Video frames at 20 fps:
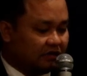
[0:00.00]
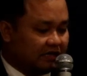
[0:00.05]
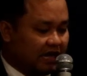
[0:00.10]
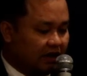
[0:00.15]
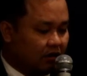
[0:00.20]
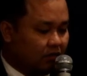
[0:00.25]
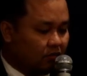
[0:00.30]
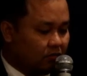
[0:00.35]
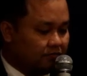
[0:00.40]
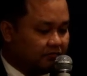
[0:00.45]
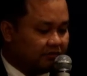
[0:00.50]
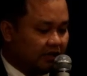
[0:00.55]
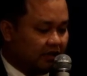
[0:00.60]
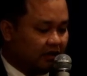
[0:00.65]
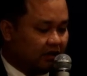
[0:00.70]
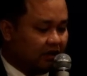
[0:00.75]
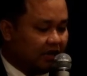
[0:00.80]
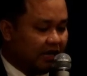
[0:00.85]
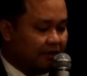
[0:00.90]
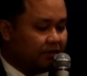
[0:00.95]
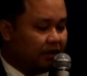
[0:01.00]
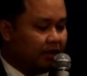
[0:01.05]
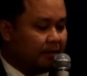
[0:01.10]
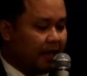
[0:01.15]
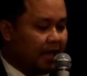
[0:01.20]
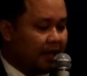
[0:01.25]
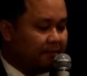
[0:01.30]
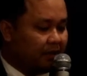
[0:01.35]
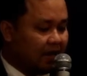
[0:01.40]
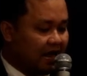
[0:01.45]
ทางกรมศิลป์ก็ได้เผย
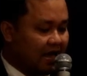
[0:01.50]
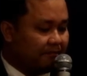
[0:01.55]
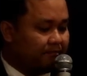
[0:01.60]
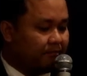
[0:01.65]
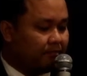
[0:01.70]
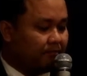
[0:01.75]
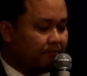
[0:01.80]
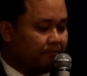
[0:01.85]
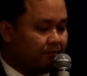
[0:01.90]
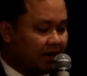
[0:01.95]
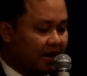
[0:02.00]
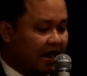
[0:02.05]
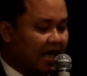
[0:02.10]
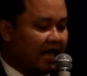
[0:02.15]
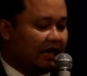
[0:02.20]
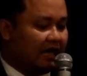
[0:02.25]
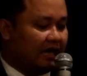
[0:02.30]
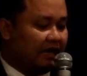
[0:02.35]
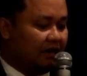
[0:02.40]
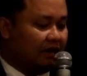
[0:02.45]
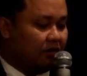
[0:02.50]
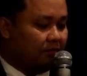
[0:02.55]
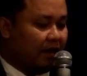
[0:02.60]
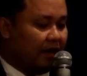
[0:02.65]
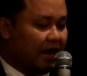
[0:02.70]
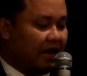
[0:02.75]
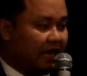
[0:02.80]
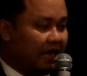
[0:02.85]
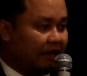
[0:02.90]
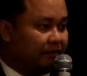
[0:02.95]
แพร่ภาพร่างอันนี้ออก
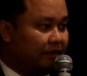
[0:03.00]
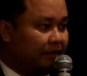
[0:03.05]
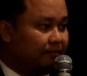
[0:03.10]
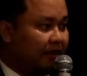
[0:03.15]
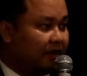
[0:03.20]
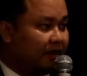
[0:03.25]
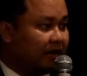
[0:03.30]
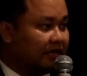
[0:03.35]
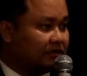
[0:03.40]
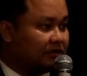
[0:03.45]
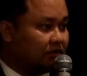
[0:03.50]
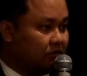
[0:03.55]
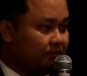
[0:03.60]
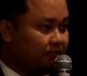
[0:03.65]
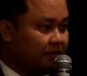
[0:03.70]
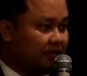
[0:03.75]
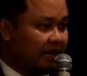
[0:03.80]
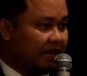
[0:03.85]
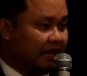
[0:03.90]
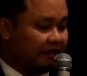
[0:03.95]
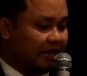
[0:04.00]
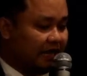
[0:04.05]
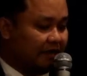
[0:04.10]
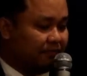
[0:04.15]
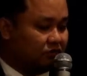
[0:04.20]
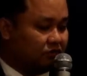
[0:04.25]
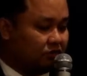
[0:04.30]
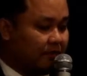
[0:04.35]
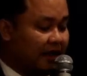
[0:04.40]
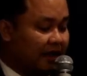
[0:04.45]
มานะครับที่เป็นราชรถปืนใหญ่แต่
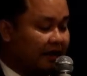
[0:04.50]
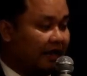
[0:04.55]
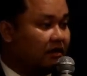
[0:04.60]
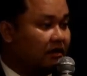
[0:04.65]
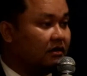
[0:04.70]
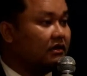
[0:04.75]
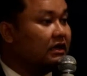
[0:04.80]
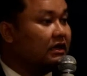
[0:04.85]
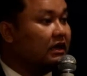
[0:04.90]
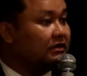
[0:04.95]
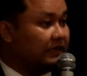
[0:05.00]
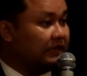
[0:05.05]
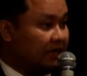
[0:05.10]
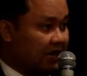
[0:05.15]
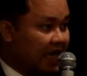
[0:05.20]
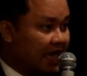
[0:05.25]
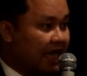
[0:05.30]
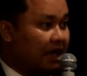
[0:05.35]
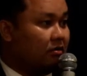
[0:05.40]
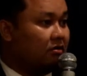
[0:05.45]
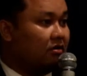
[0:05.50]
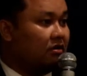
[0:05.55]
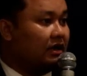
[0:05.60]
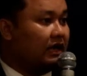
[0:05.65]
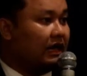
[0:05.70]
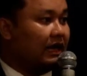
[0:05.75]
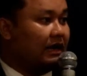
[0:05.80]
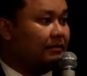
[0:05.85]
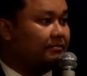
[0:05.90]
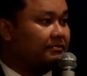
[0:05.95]
ปัจจุบันเนี่ยเสร็จแล้ว
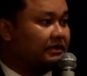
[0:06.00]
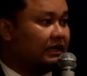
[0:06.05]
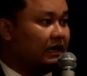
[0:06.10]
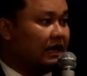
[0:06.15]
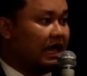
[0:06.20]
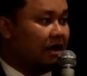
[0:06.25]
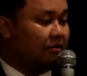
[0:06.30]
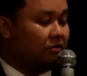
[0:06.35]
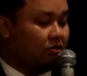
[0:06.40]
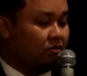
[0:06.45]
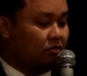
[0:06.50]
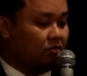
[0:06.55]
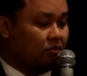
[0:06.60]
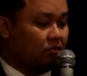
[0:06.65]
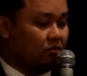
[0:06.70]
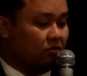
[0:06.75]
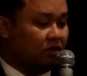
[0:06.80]
นะครับเสร็จแล้วอยู่